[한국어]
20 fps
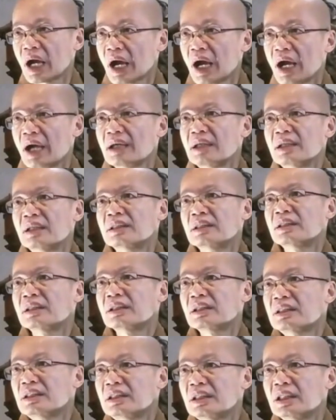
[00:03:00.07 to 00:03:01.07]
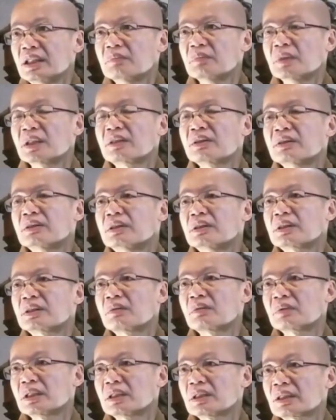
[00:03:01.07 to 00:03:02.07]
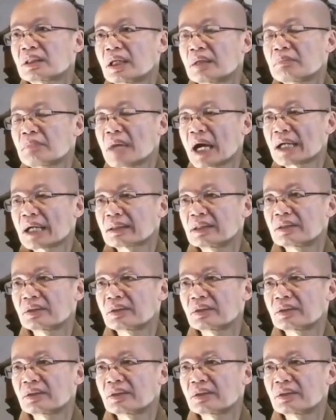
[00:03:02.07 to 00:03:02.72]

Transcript: 합니다. 팔식은 장식이라고도